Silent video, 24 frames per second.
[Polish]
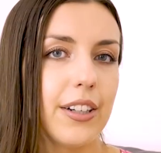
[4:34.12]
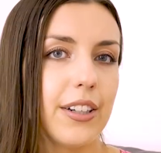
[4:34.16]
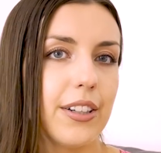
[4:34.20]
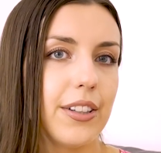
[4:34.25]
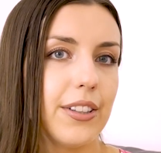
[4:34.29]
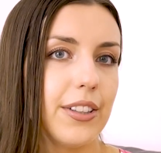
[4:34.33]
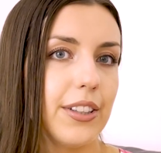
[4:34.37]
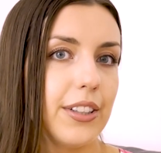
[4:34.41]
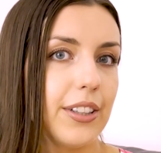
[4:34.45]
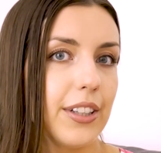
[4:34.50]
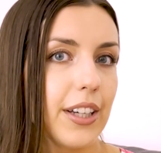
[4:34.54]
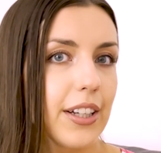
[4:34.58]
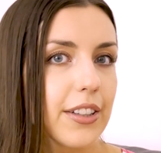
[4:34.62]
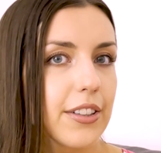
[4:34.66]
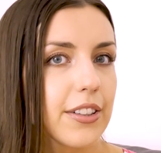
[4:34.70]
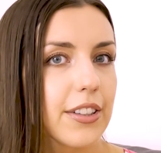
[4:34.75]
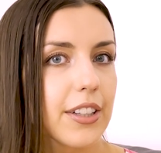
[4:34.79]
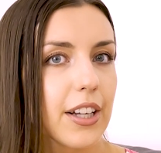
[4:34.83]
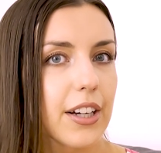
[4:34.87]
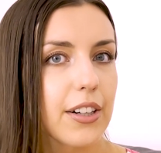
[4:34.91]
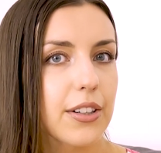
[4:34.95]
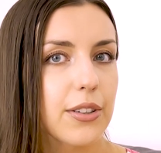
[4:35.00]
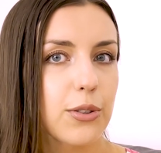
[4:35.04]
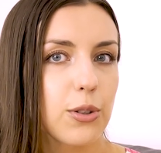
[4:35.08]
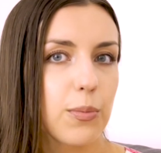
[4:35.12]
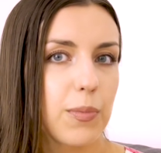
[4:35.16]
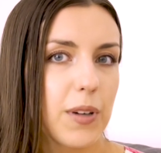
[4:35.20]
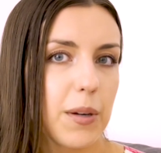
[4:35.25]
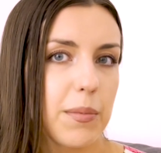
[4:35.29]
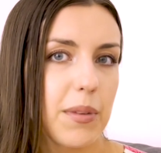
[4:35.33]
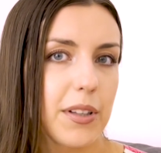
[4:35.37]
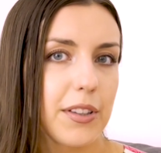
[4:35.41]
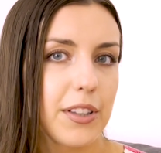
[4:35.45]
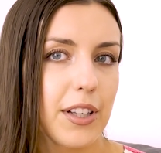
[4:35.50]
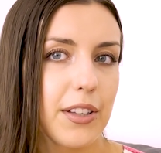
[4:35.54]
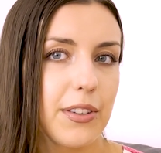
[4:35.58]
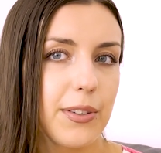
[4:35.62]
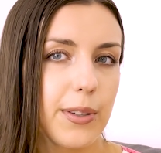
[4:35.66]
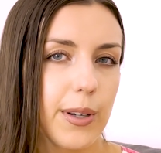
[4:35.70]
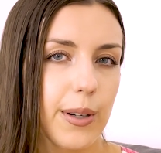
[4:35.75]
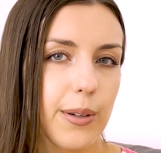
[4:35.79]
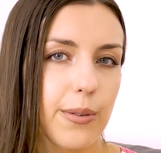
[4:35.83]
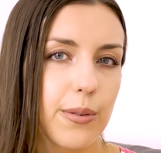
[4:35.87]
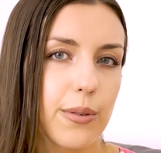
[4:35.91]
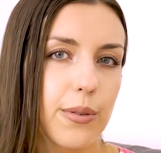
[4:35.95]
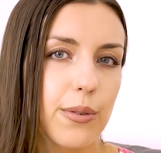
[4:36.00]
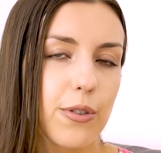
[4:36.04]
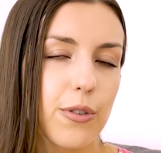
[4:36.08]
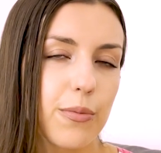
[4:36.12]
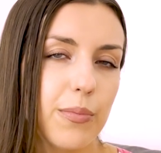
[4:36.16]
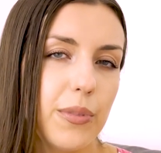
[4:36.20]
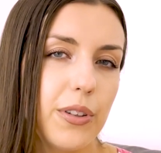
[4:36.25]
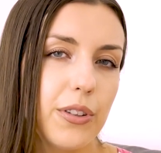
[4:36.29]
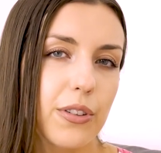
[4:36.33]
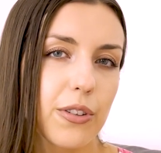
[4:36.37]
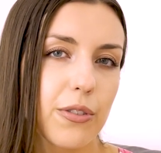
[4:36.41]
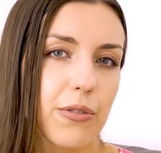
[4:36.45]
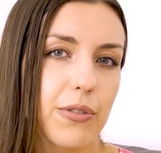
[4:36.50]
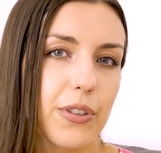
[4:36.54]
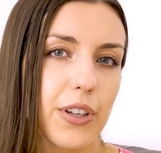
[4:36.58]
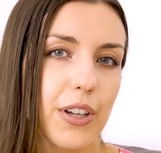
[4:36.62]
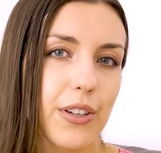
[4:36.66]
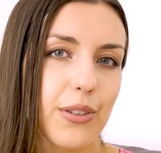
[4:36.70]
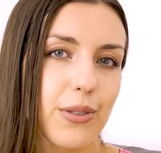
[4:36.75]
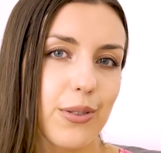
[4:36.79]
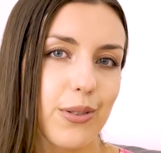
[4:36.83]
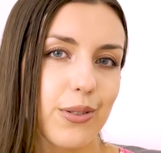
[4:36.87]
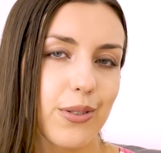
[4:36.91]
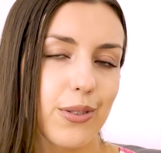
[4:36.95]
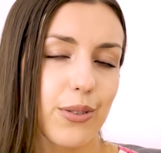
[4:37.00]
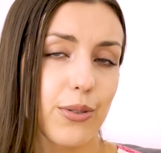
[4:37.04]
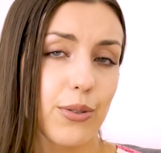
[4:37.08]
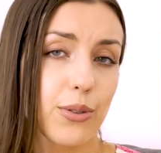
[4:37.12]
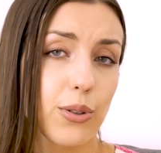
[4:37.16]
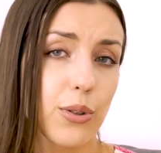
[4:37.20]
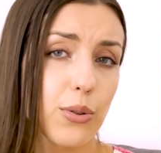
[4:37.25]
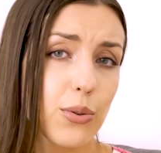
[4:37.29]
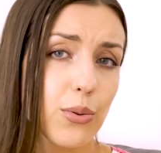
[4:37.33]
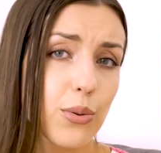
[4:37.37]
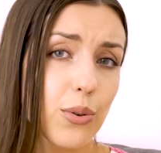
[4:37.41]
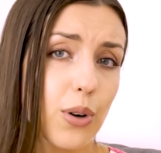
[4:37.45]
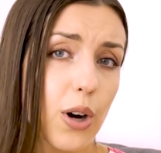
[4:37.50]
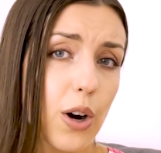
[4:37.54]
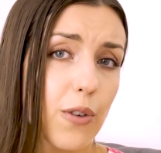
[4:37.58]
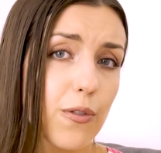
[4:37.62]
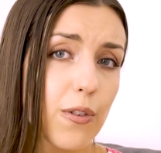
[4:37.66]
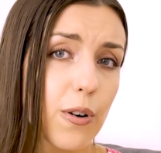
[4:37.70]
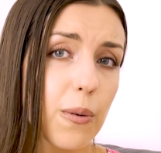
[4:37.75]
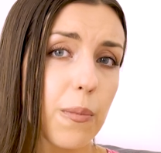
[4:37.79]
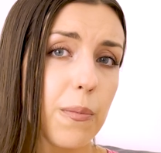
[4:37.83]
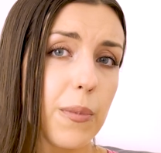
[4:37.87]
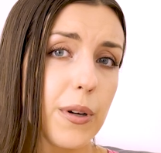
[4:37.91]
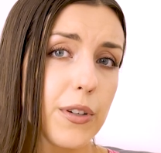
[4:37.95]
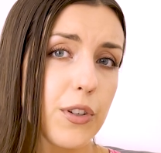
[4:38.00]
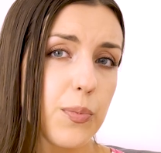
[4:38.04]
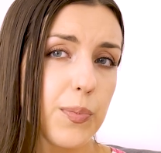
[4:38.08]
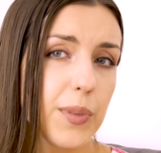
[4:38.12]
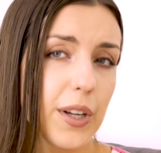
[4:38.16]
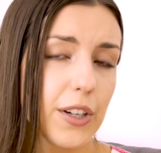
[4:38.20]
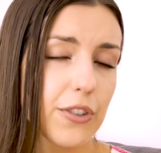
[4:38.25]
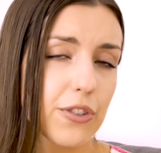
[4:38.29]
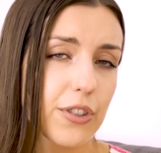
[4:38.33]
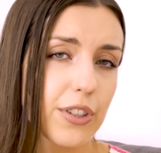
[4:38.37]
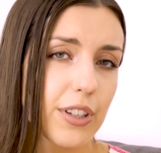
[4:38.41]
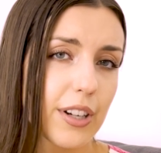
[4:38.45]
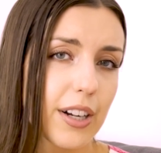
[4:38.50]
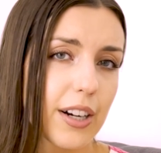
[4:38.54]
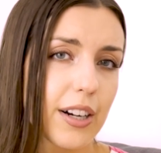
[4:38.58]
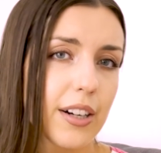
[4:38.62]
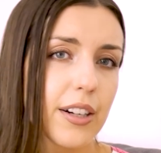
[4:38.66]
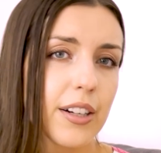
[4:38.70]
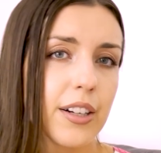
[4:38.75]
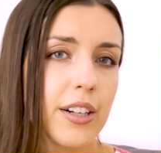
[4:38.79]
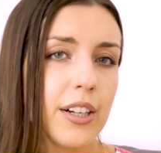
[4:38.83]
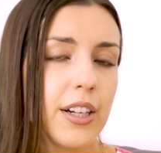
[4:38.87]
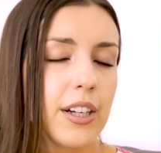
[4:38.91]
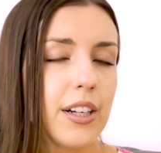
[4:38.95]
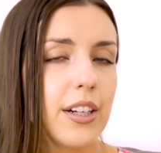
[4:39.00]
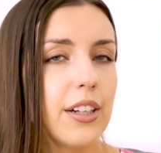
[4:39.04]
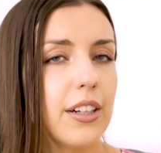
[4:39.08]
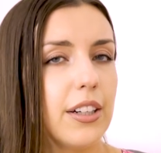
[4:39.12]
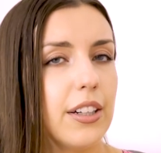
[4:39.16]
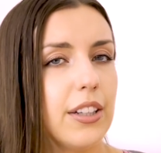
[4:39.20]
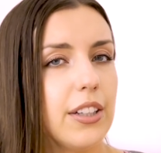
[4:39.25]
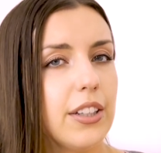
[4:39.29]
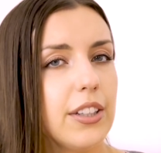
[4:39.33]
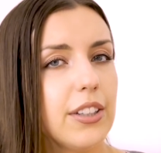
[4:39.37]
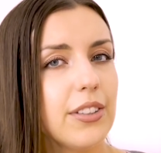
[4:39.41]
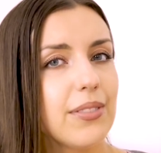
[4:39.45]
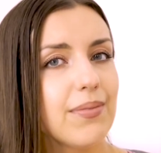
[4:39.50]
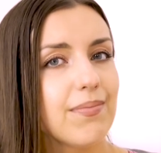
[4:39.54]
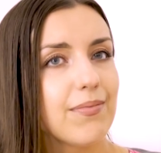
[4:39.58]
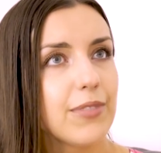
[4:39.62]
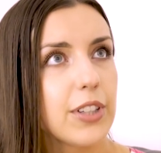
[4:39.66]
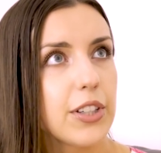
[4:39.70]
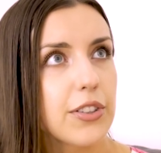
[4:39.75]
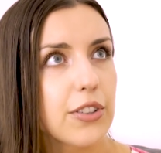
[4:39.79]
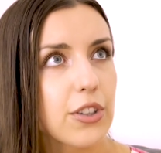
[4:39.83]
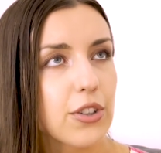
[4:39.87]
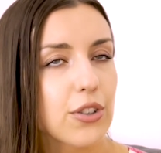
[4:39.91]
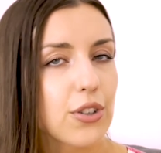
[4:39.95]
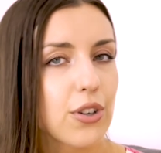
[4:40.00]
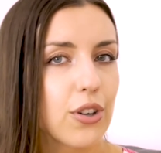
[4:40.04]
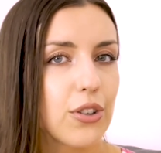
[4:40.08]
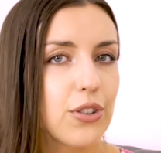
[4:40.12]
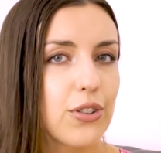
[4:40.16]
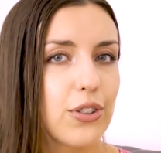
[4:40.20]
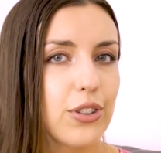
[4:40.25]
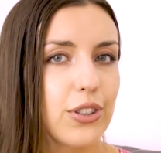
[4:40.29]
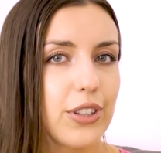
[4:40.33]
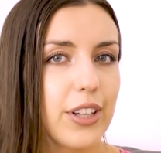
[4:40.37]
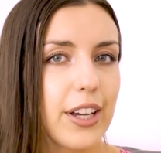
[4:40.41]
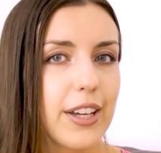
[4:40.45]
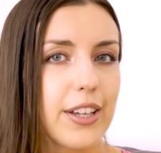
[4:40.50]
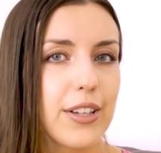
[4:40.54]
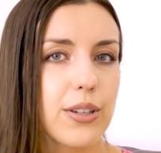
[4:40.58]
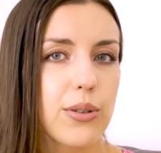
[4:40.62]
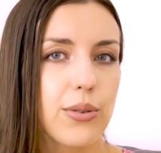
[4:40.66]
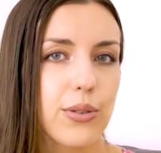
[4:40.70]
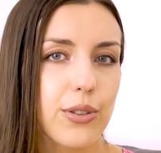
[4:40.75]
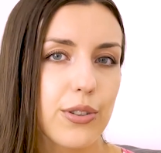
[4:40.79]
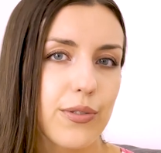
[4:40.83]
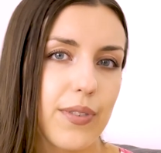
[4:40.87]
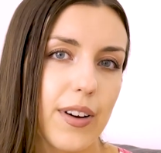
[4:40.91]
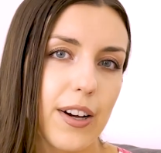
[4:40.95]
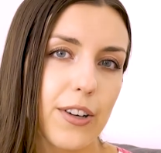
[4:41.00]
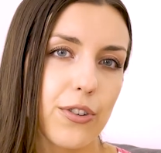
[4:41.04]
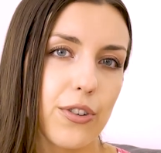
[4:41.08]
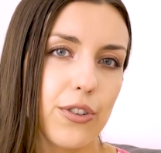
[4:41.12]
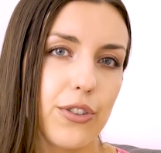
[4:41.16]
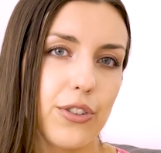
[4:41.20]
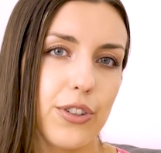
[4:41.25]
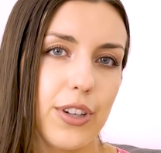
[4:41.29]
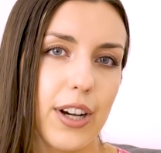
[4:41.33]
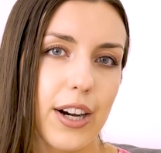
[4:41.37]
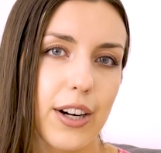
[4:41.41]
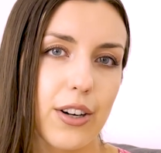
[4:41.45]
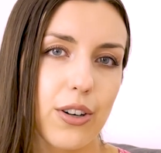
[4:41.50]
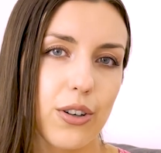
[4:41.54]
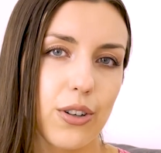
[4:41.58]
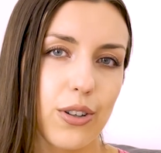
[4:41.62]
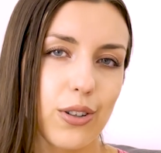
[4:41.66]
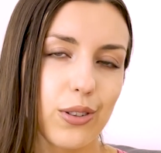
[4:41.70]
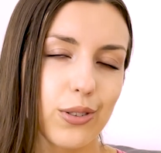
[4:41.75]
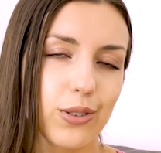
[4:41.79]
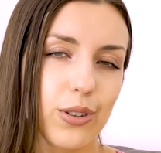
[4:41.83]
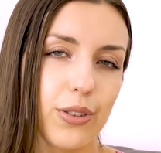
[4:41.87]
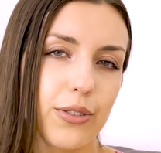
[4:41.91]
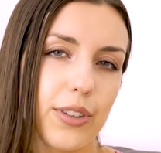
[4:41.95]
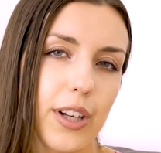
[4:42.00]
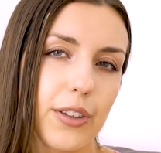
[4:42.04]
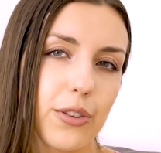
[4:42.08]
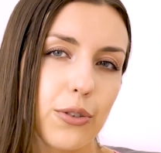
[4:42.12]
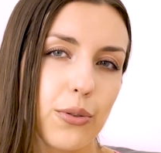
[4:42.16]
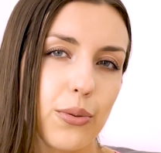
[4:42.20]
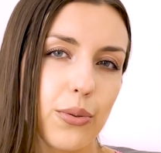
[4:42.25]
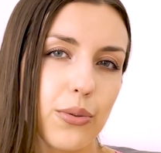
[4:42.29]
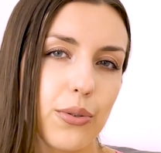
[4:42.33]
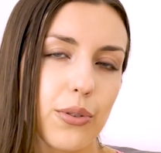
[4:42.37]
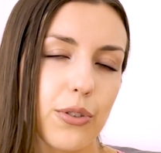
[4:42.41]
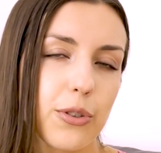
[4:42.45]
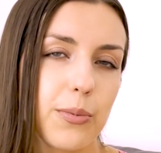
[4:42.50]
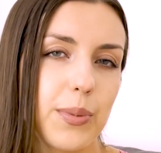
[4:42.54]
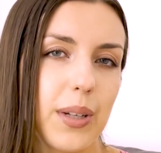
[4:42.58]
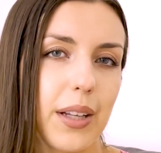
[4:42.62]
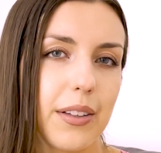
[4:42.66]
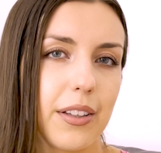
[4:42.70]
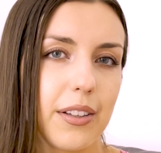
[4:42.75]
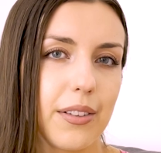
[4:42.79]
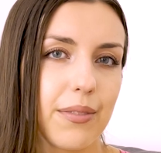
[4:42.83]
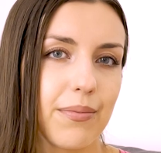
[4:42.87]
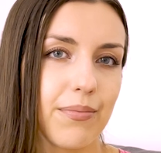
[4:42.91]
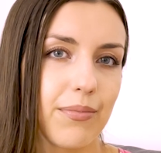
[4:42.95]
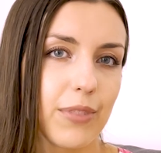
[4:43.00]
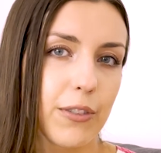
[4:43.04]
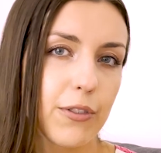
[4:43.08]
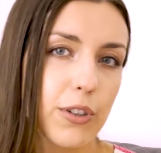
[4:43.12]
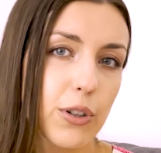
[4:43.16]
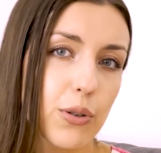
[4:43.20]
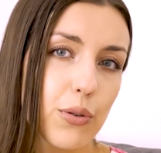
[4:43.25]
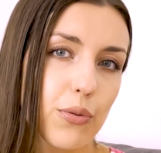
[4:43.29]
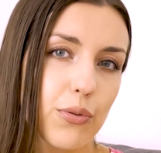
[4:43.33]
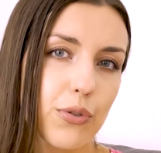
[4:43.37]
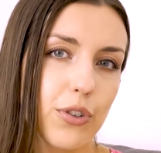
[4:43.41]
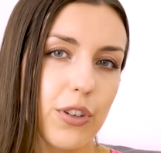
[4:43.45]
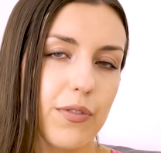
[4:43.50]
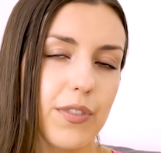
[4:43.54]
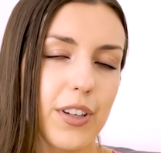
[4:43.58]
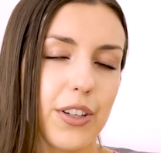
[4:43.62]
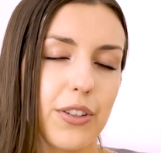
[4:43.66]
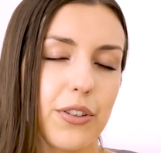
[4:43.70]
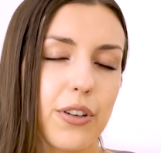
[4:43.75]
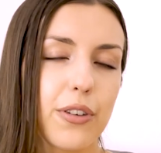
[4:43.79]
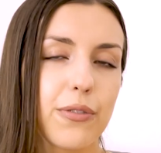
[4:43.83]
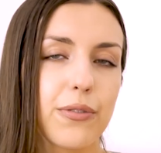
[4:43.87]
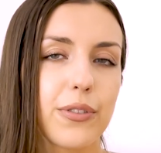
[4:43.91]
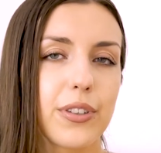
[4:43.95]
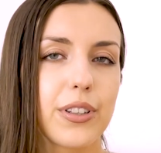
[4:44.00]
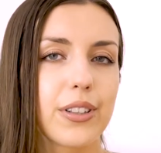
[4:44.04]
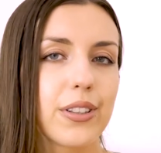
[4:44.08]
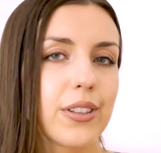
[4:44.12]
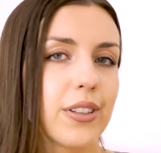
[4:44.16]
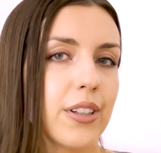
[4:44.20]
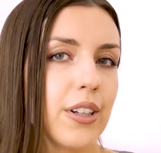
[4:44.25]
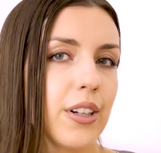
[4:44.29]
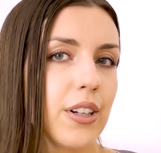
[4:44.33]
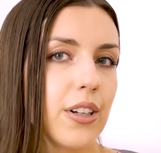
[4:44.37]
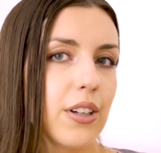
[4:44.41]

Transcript: E, jednak suplementacja kurkuminą jest stosunkowo bezpieczna i nie zaszkodzi jej rozważyć jako dodatku do zmiany nawyków żywieniowych